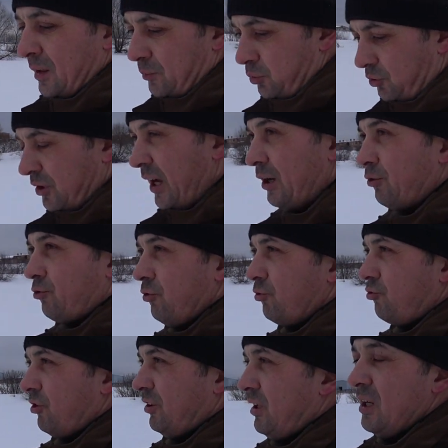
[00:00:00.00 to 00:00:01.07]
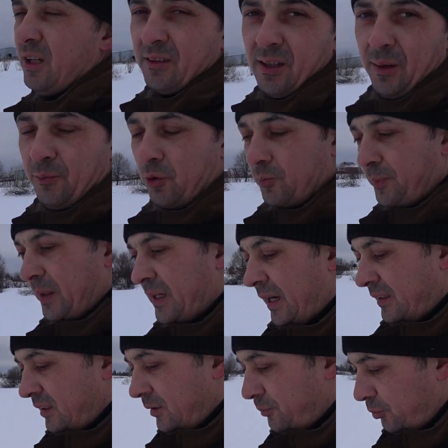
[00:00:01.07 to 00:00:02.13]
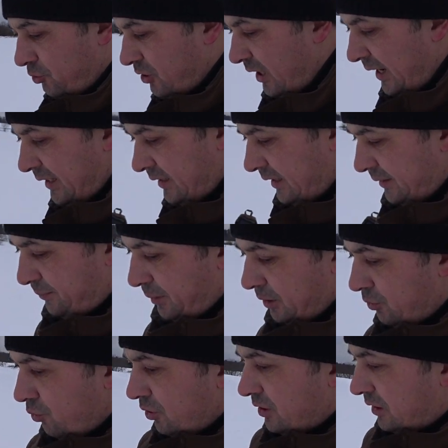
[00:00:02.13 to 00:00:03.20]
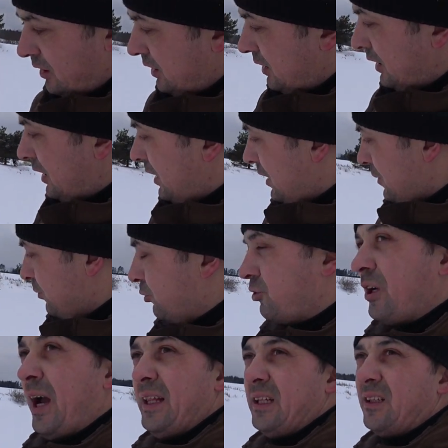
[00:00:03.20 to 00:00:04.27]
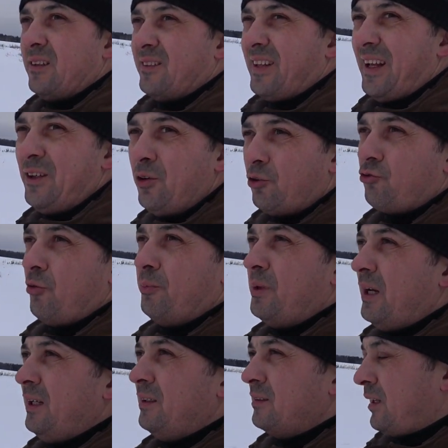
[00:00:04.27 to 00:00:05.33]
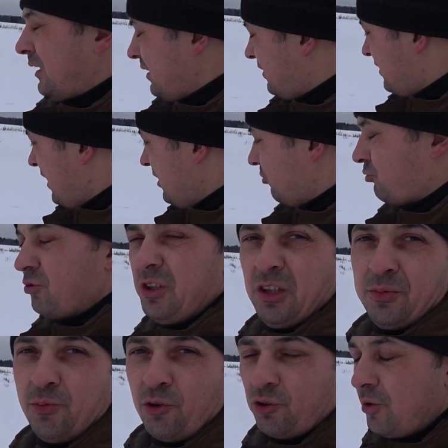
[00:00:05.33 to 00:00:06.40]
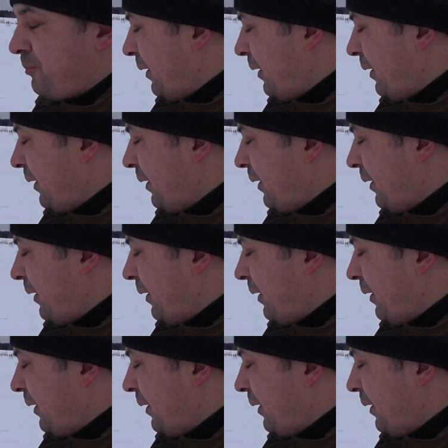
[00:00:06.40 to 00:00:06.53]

Пускай уж лучше, если лиса будет приходить, пускай она приходит, пускай она достает, чтобы, да, она знала, что здесь можно